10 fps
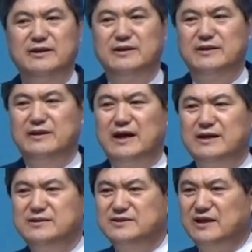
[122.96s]

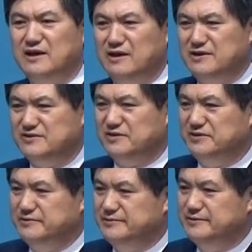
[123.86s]
나를 사랑해서
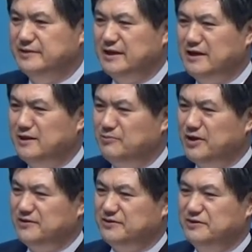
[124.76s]

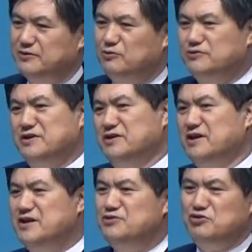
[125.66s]
하나님께서 독생자
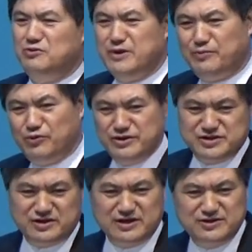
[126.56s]
예수님을 보내셔
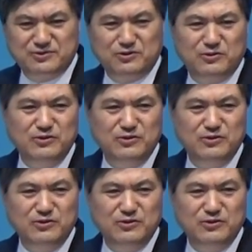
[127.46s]
가지고